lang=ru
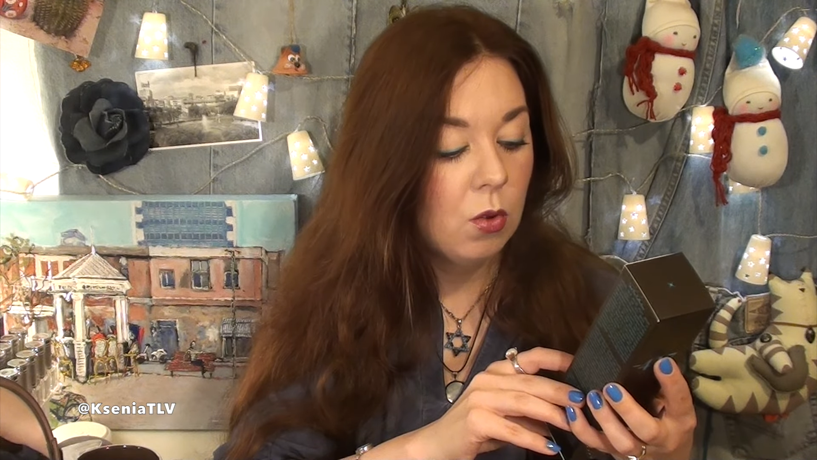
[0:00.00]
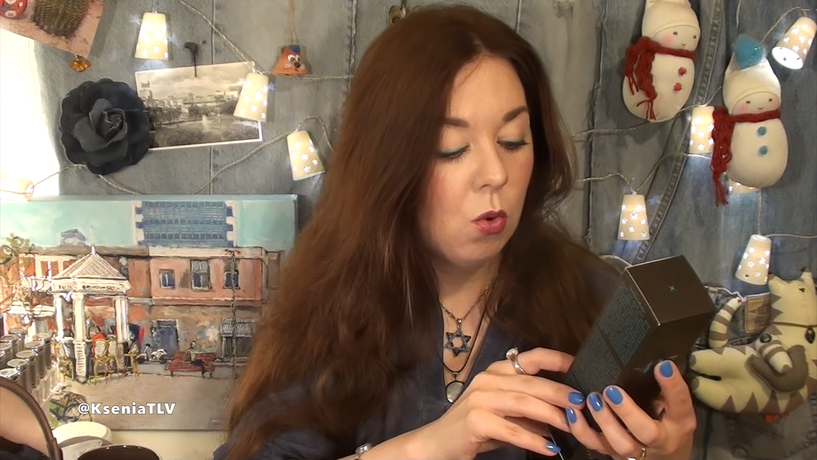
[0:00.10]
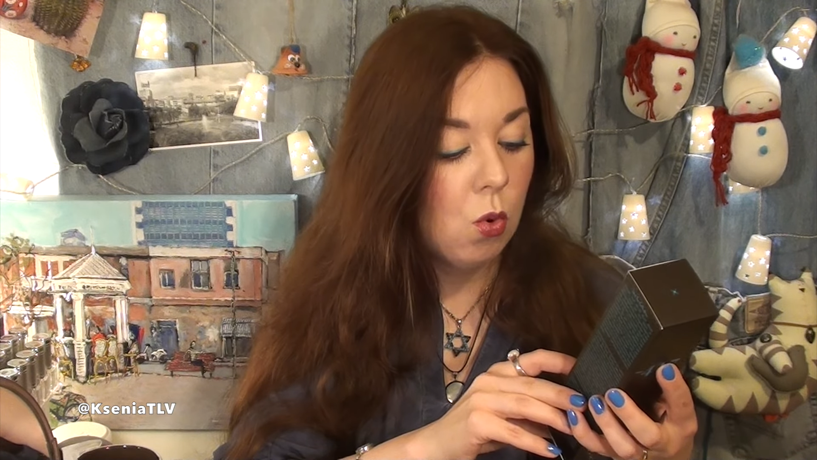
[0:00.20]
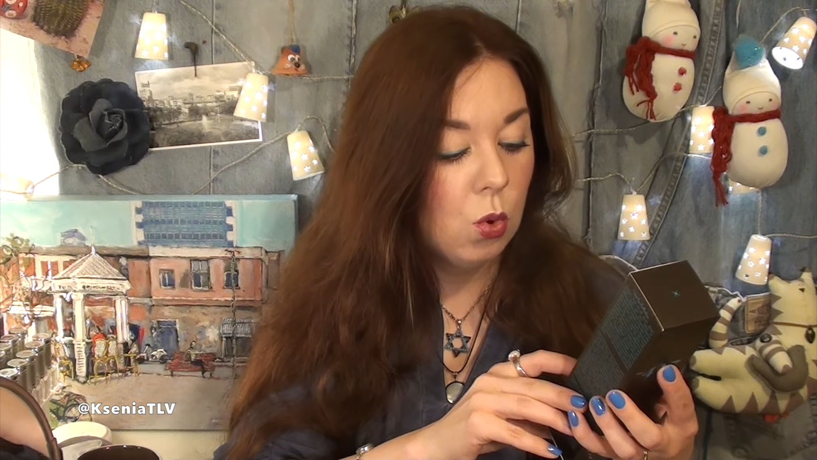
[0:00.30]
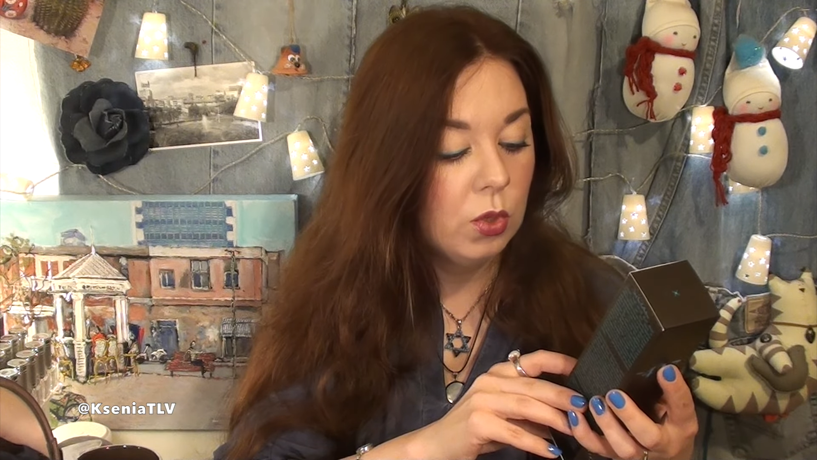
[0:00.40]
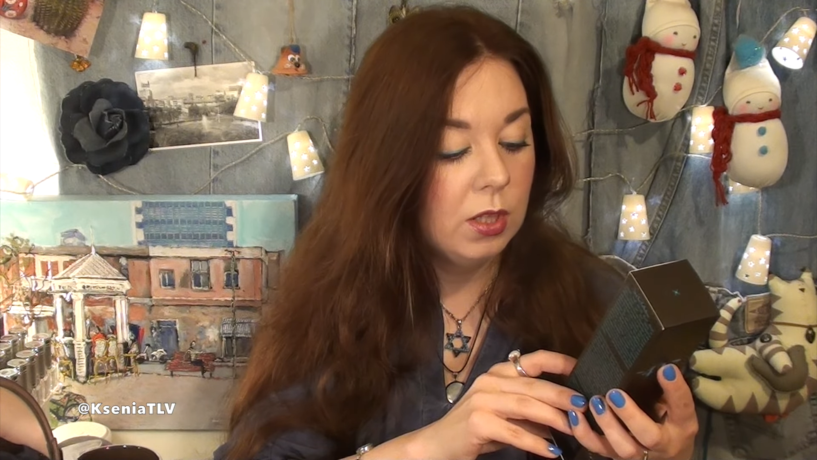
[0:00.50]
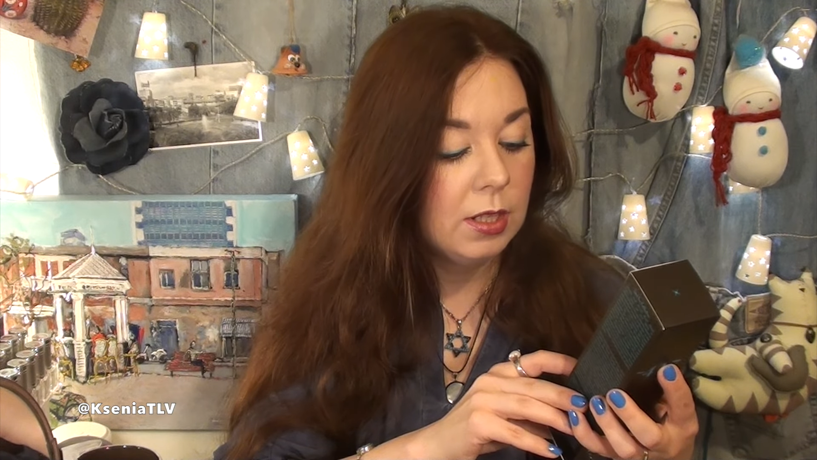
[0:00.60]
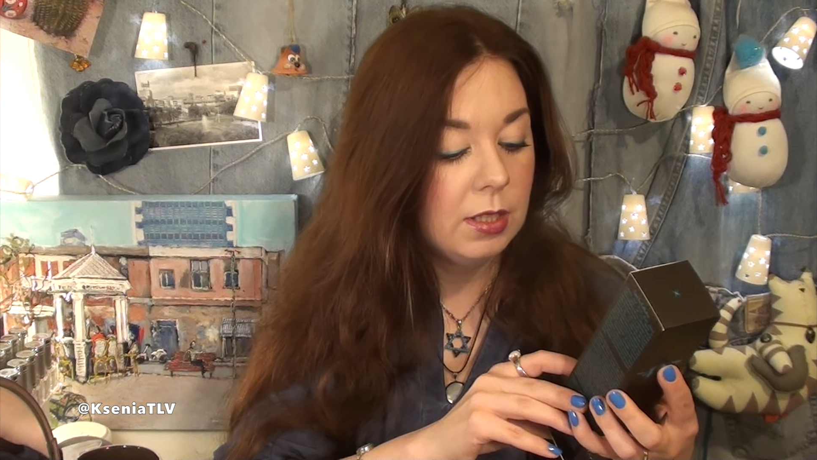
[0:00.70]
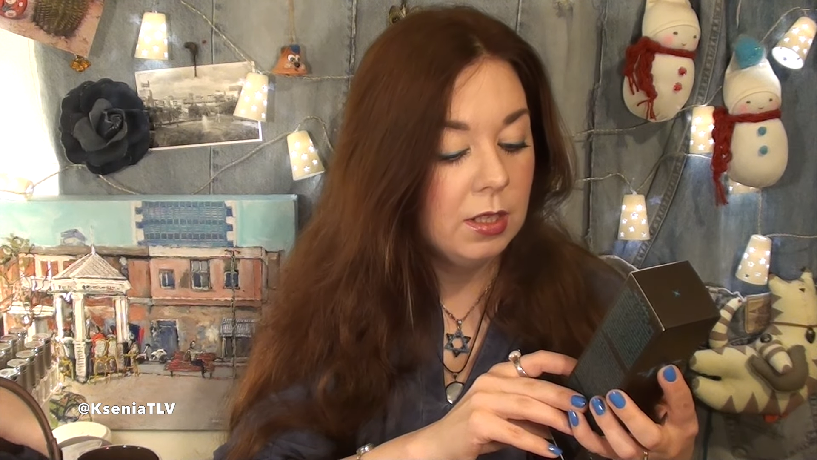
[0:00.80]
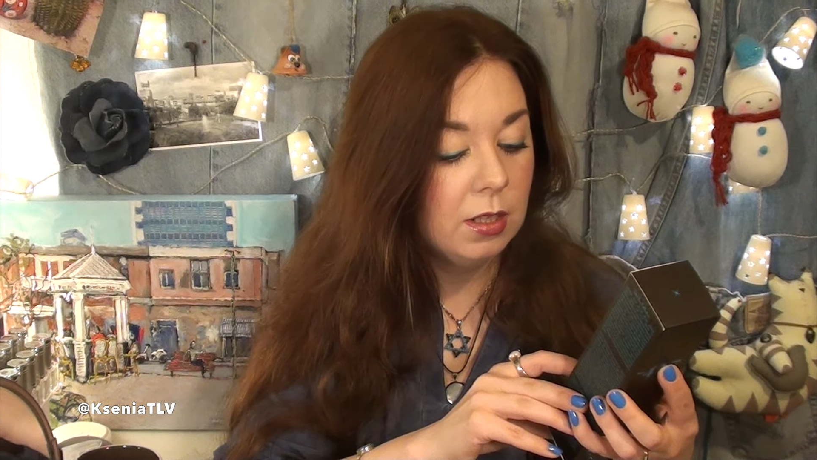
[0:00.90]
Уход
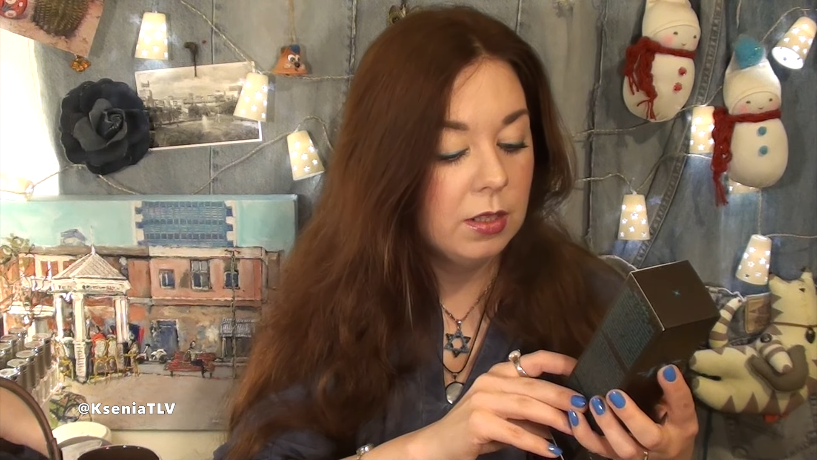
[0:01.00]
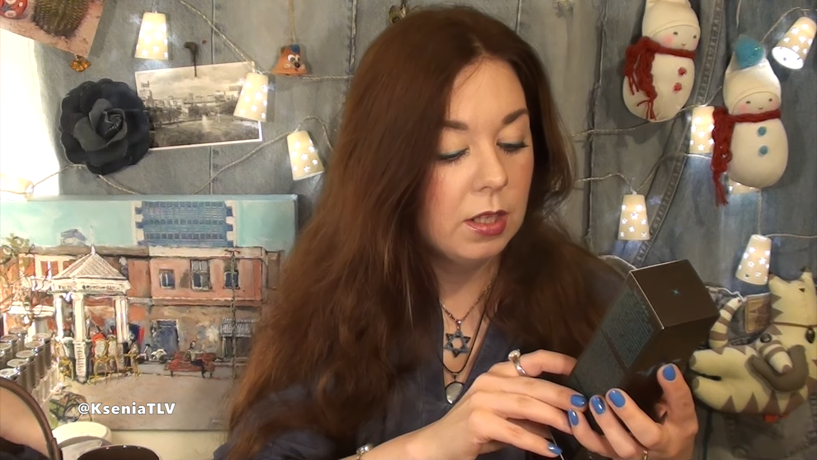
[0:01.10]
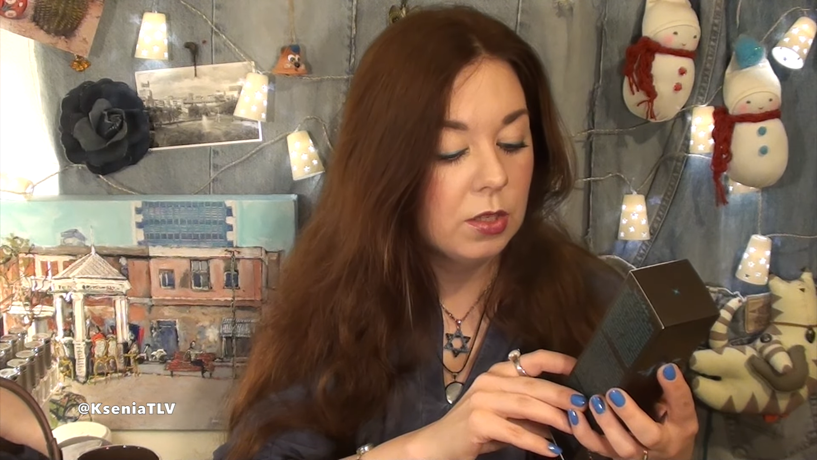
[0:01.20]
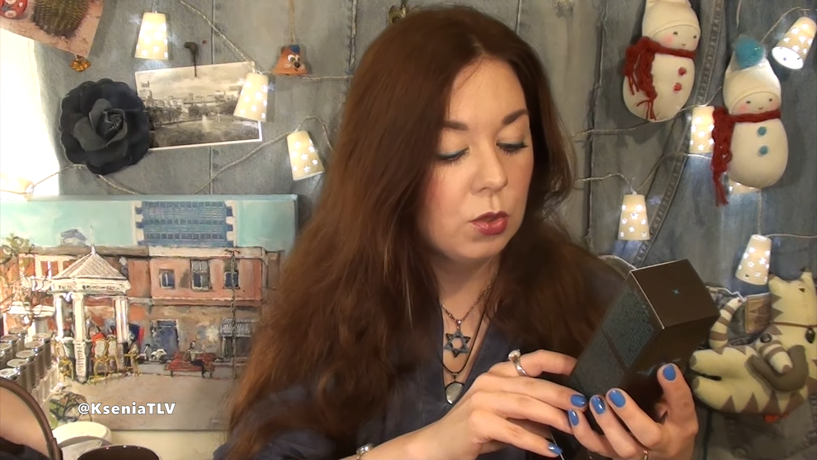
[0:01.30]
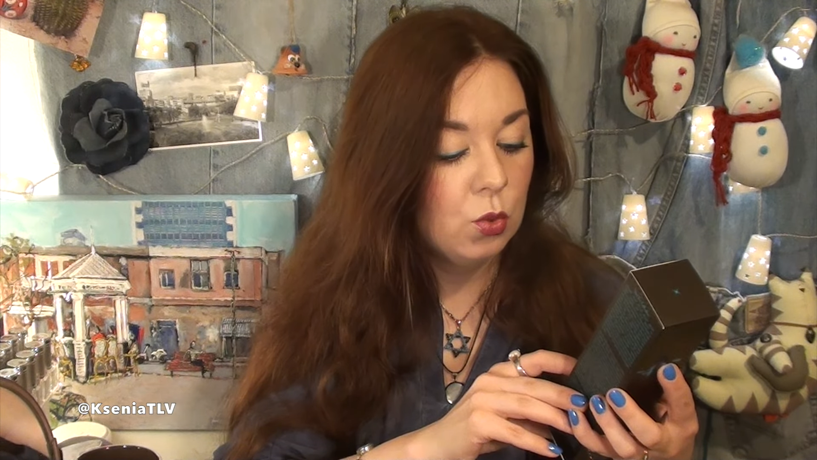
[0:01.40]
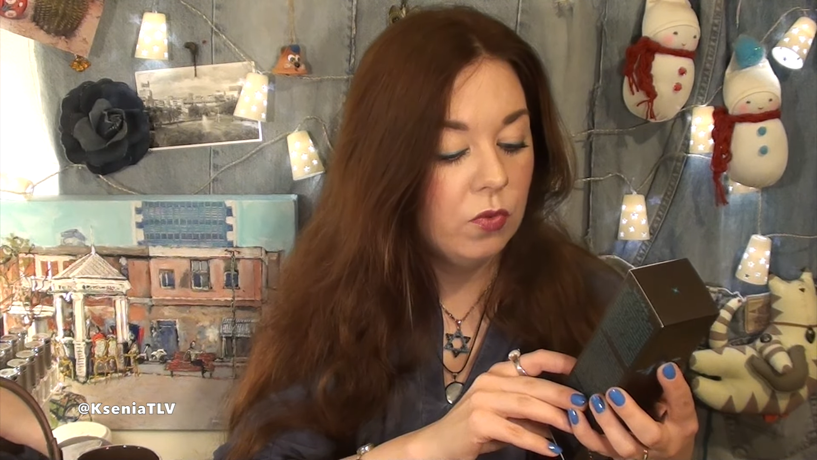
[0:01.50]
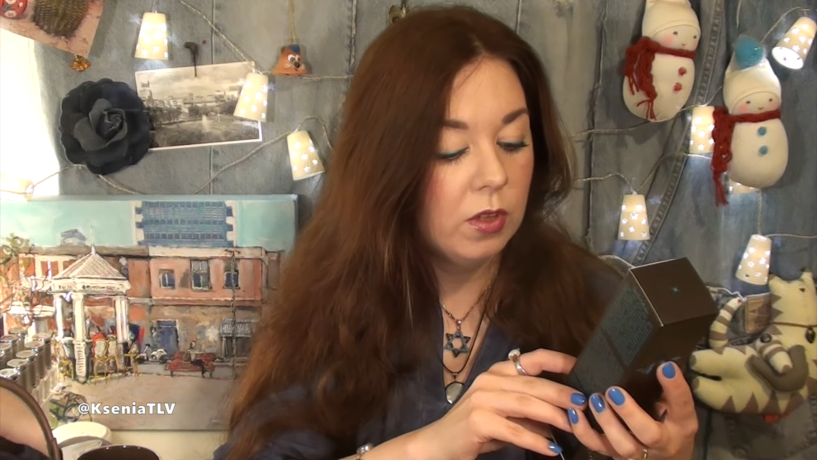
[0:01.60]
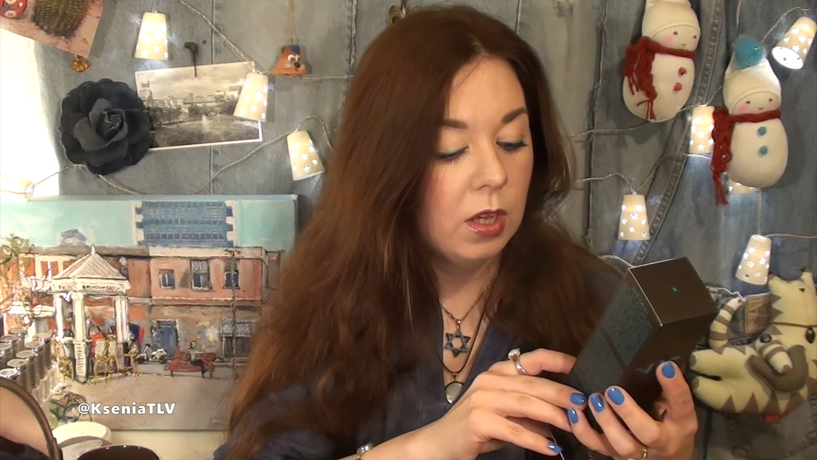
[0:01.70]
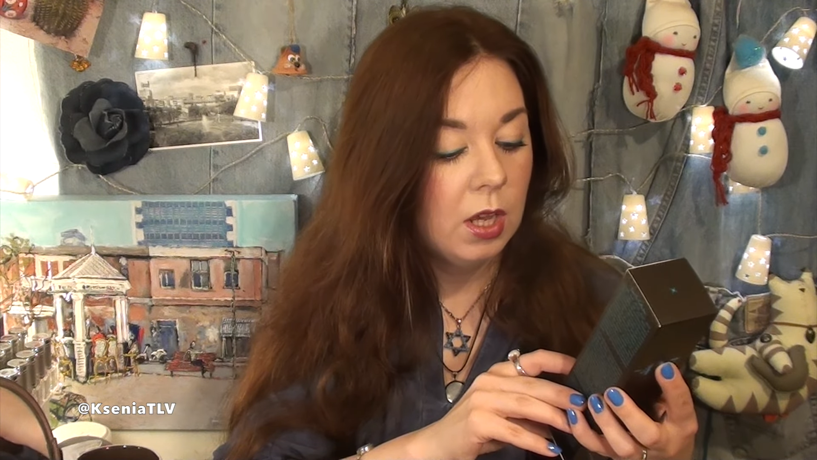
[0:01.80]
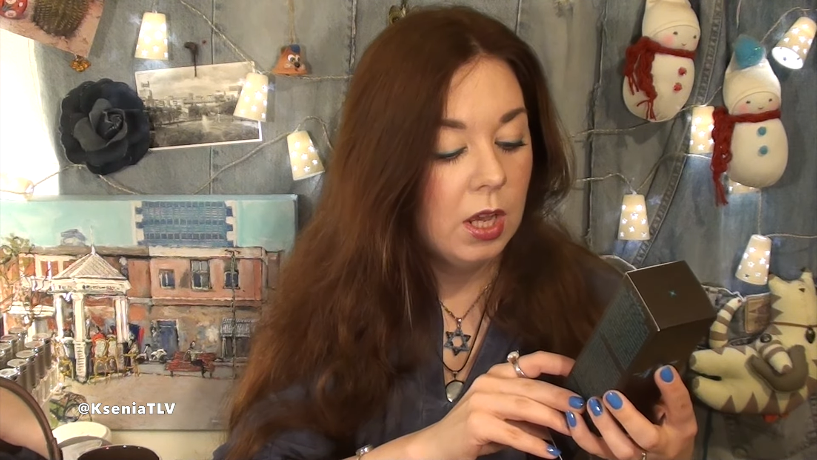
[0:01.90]
для тела на основе